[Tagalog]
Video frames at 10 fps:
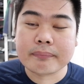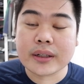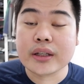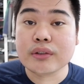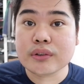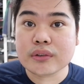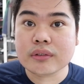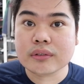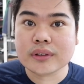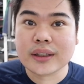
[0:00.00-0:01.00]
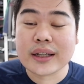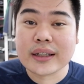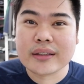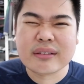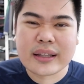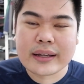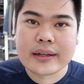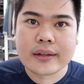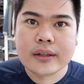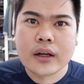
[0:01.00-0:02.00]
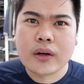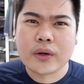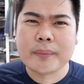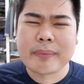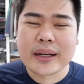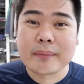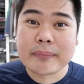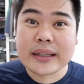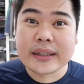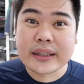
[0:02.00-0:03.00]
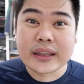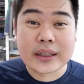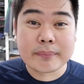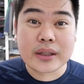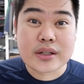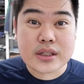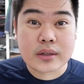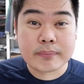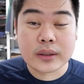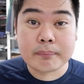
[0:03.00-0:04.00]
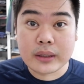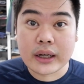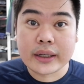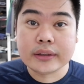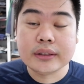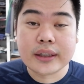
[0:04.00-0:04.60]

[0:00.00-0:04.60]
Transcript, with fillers: ganun kaganda or parang malagkit na because of the blood.